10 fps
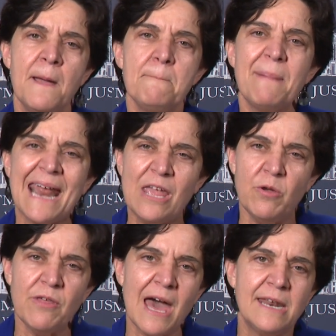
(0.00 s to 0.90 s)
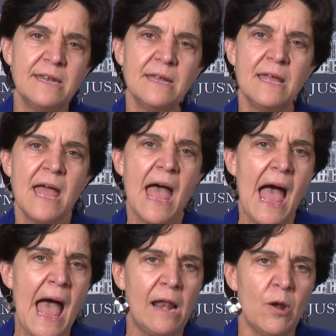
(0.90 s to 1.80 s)
para ayudar
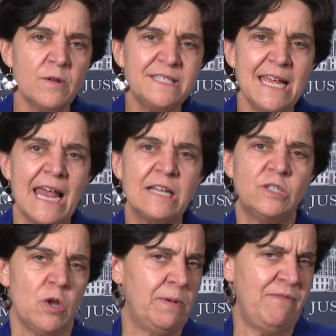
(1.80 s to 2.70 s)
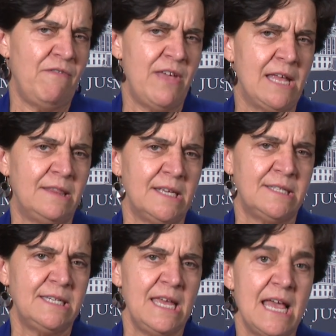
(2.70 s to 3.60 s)
a los y las
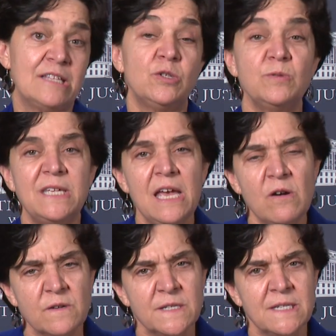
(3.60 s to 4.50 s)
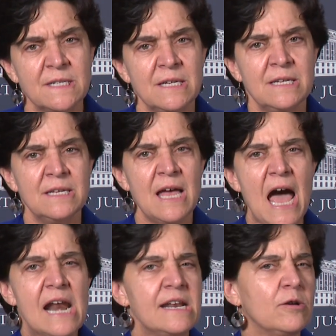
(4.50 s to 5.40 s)
sobrevivientes y a sus hijos
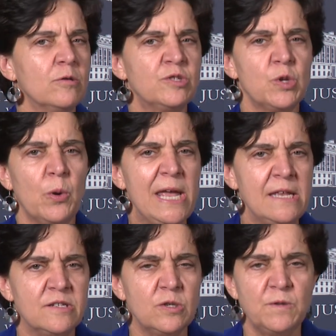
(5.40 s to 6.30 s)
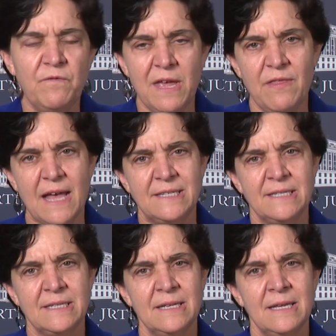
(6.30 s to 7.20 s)
a reconstruir sus
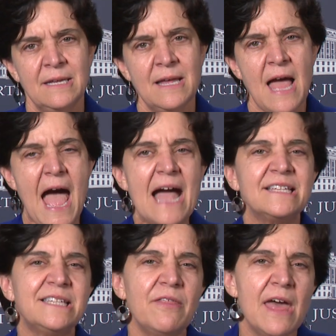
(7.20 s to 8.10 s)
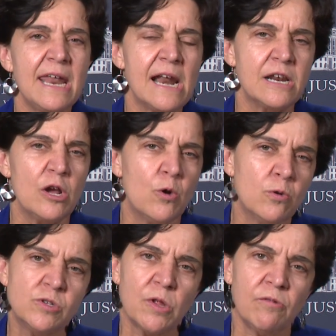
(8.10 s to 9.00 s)
vidas, a acceder a
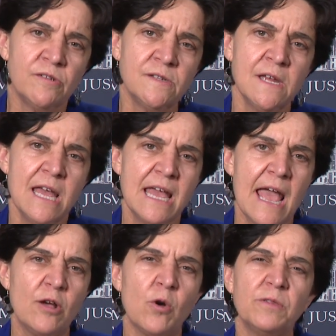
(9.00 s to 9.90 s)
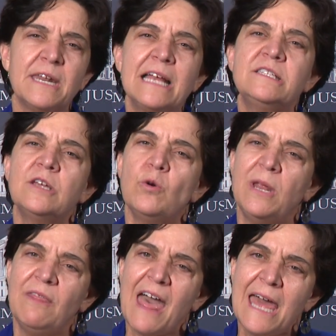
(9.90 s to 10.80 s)
recursos y a encontrar
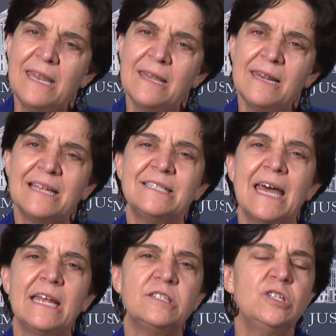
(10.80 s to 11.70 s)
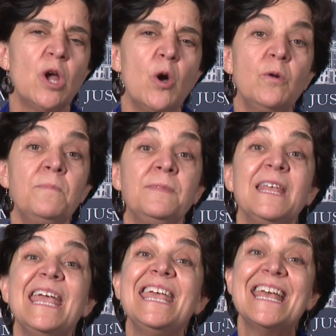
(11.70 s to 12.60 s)
seguridad, la sanación
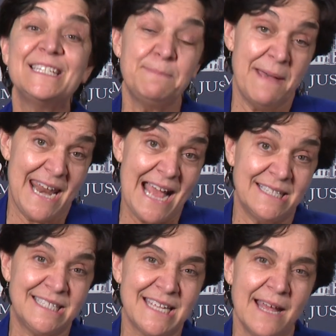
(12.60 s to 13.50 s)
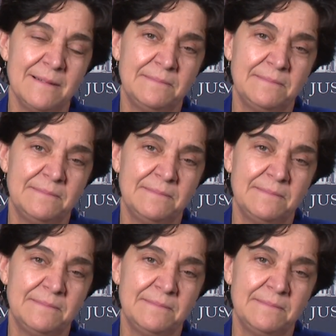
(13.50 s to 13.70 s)
y esperanza.